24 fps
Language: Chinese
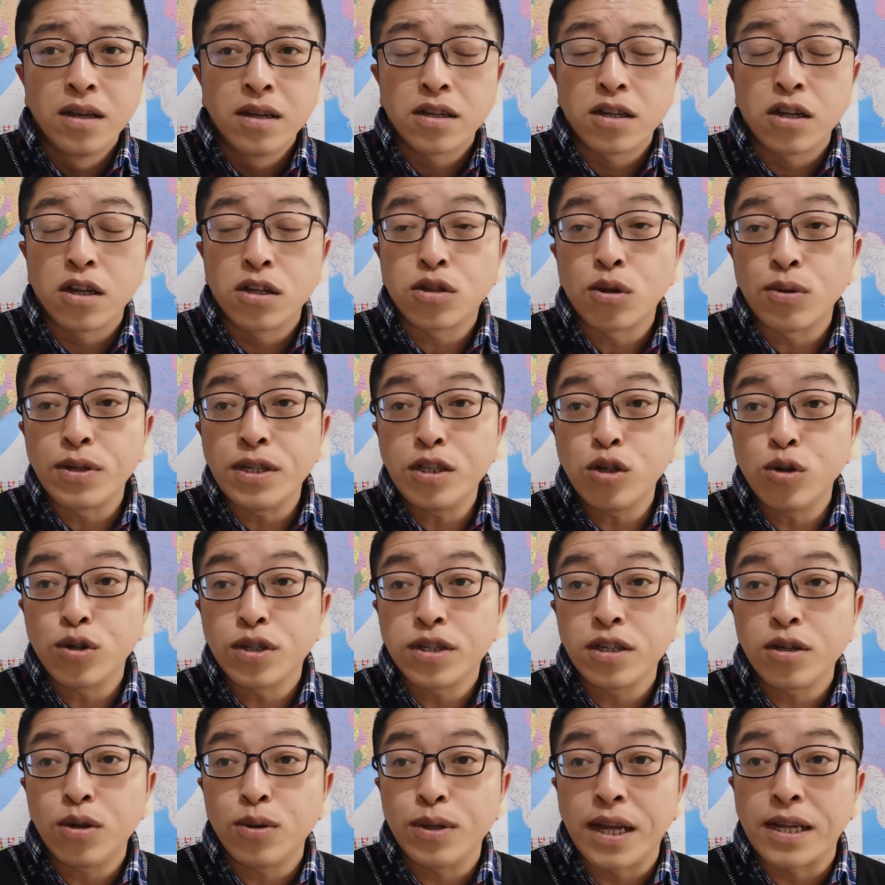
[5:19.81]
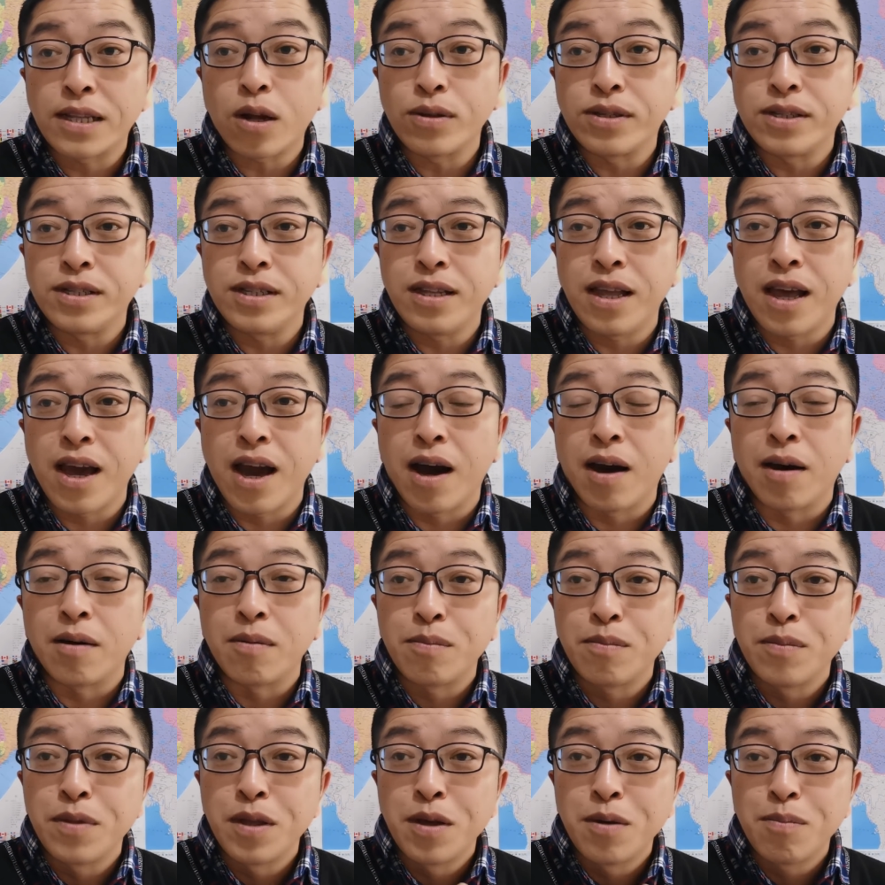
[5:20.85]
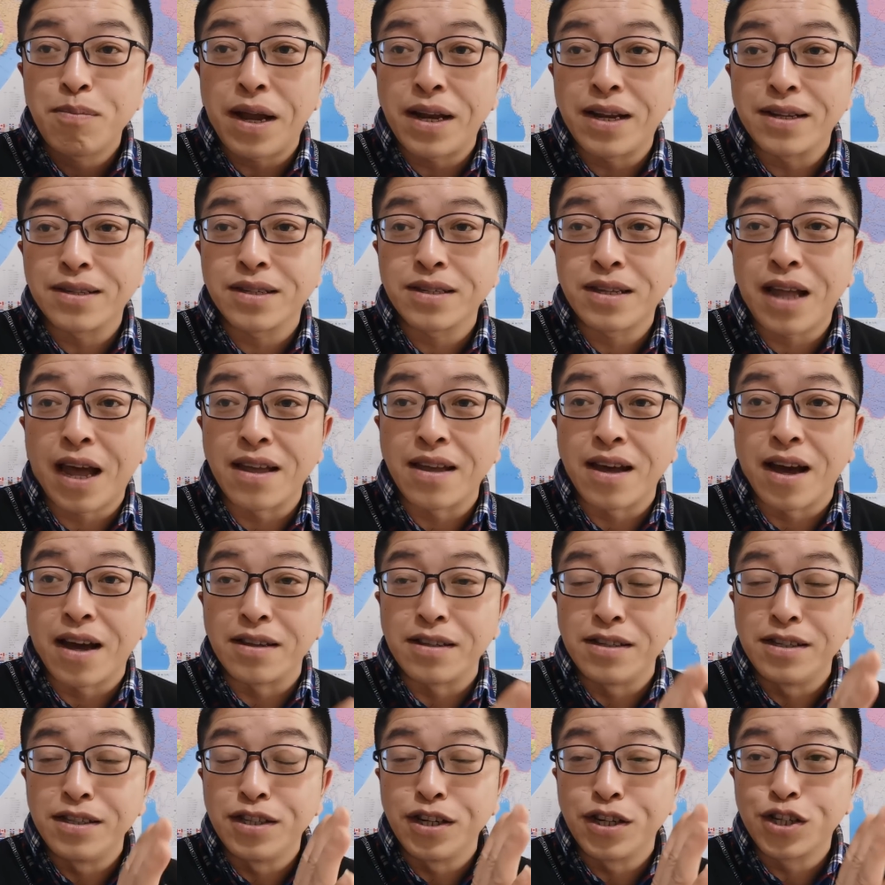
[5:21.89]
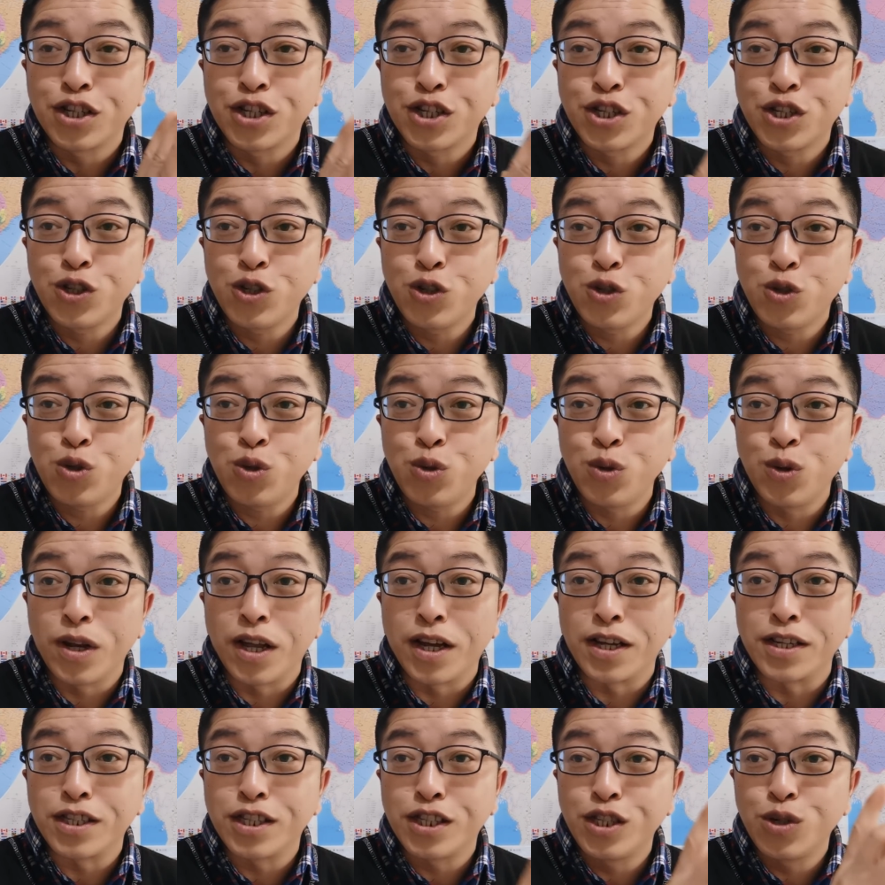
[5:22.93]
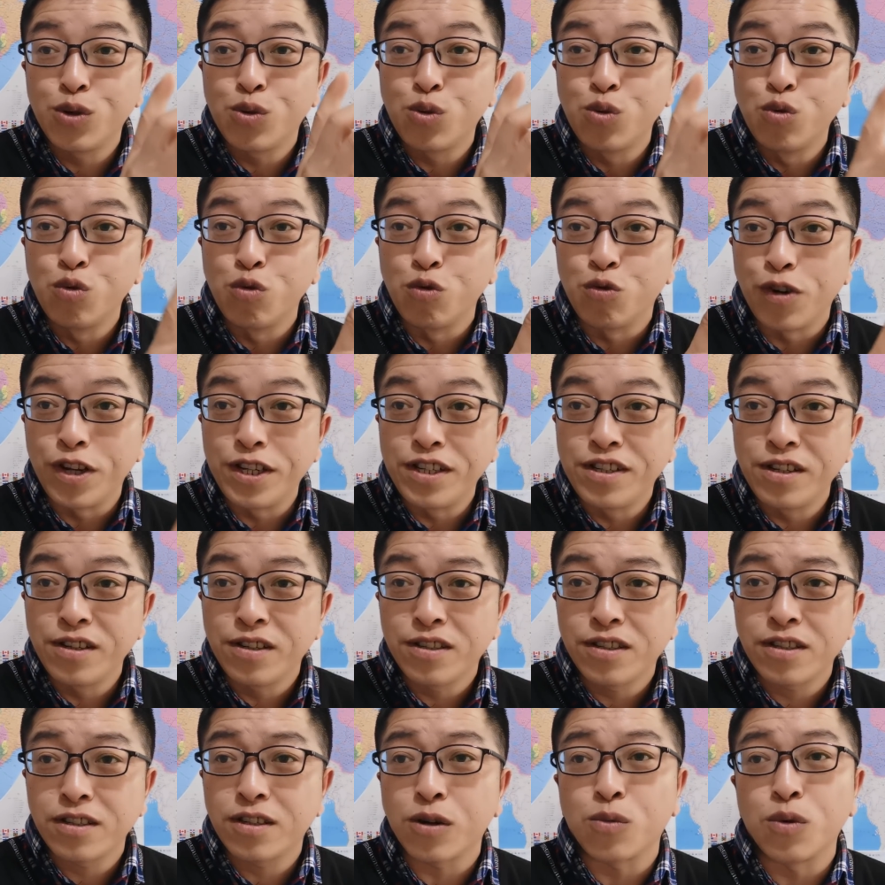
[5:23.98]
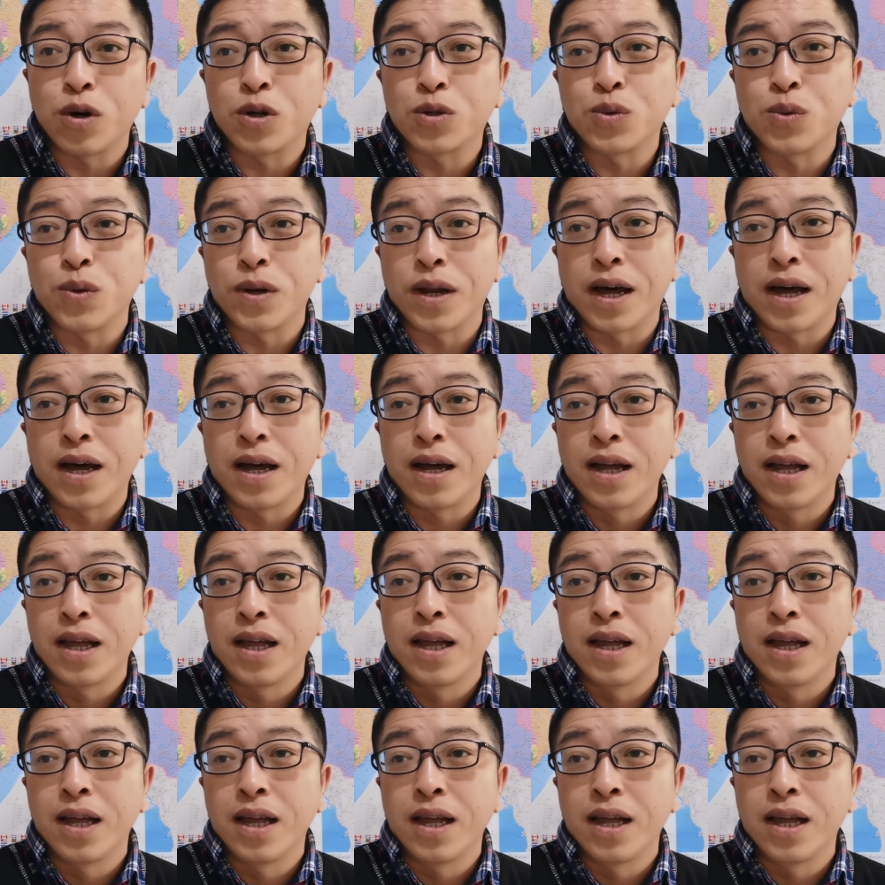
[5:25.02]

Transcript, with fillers: 呃，从一九四六年到今天啊，巴勒斯坦呀已经失去了几乎五分之四的国土了，